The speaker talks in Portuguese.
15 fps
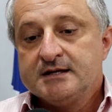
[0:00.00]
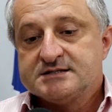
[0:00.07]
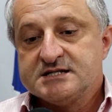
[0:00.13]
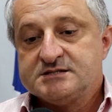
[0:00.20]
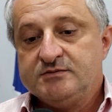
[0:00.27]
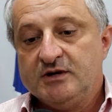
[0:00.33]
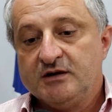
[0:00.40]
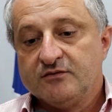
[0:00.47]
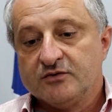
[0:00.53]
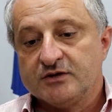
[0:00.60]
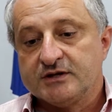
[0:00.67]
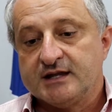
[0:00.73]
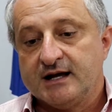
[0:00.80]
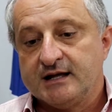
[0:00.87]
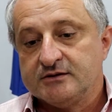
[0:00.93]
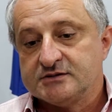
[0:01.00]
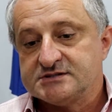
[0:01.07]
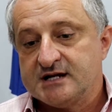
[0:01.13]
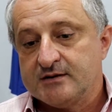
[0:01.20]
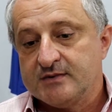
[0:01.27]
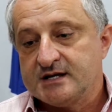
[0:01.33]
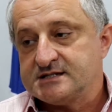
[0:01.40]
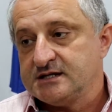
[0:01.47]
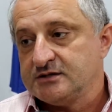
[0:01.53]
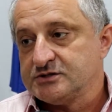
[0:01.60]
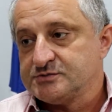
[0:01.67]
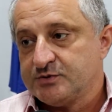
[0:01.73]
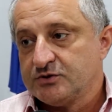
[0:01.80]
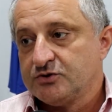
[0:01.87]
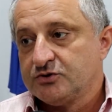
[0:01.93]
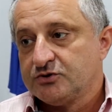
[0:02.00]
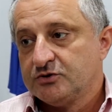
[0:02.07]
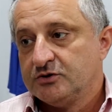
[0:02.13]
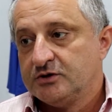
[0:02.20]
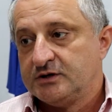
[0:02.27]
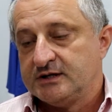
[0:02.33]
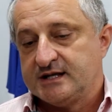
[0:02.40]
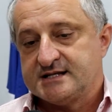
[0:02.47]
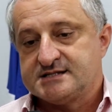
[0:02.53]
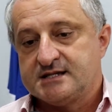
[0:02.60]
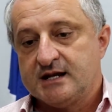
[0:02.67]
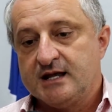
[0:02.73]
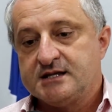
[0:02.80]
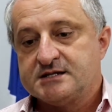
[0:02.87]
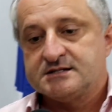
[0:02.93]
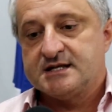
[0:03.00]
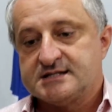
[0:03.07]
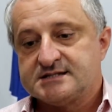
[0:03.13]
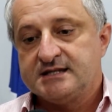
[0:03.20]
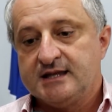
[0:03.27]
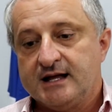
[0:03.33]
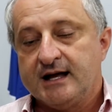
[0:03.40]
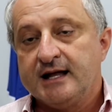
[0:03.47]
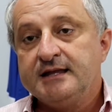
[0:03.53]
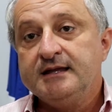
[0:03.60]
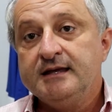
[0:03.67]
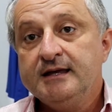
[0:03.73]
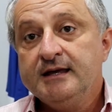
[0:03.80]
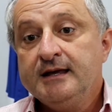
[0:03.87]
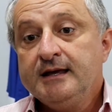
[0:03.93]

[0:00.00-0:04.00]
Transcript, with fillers: Esses milho vão estar nos armazéns dos produtores, nas trades da cidade